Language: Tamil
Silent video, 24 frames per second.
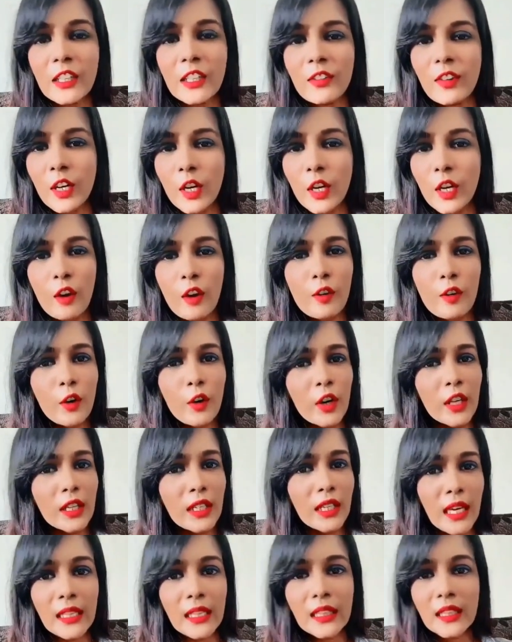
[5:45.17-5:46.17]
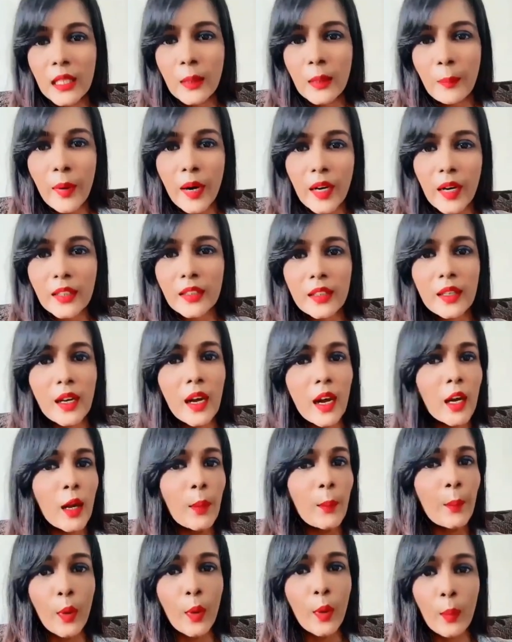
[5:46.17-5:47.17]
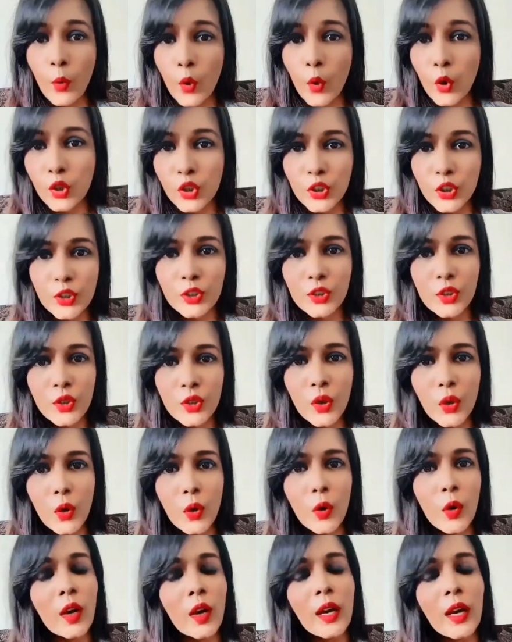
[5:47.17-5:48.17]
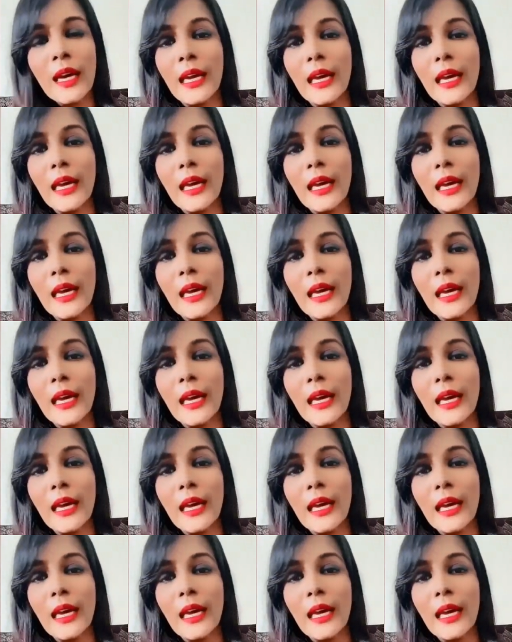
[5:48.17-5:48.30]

இது வரைக்கும் அவரோட எந்த படத்துக்கான ப்ரொமோஷன்ஸ்க்கோ